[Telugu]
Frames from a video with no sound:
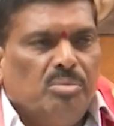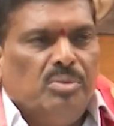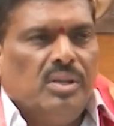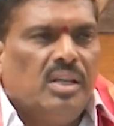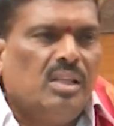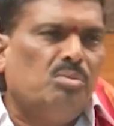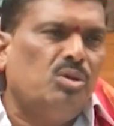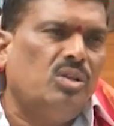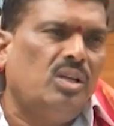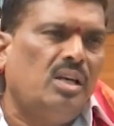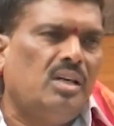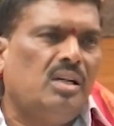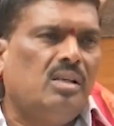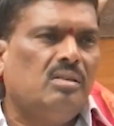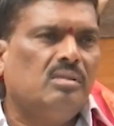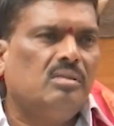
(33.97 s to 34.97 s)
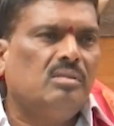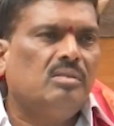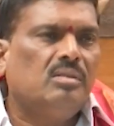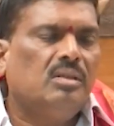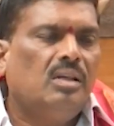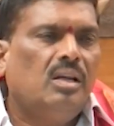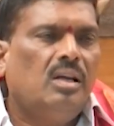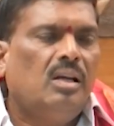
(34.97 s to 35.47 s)
చెప్తే కదా మొదలే నేను
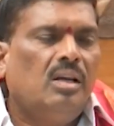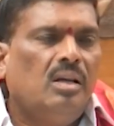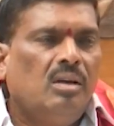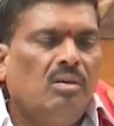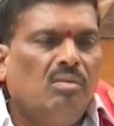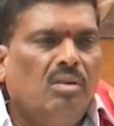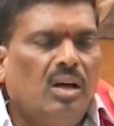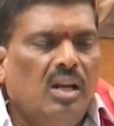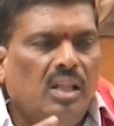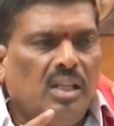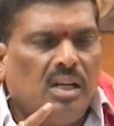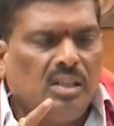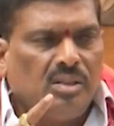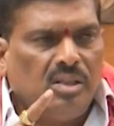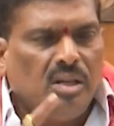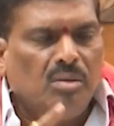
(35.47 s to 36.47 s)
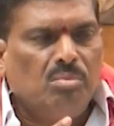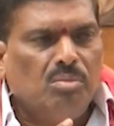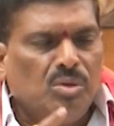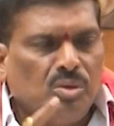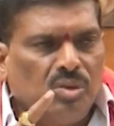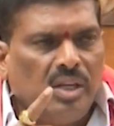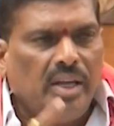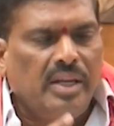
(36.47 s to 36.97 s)
వాళ్ళ దగ్గర దమ్ము
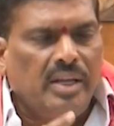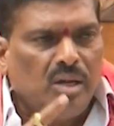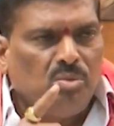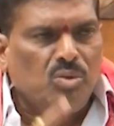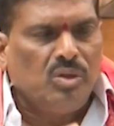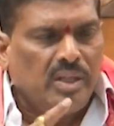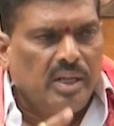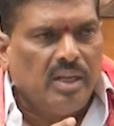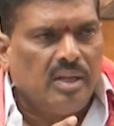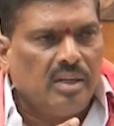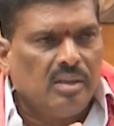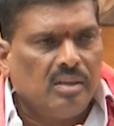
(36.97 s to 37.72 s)
ధైర్యం ఉంటే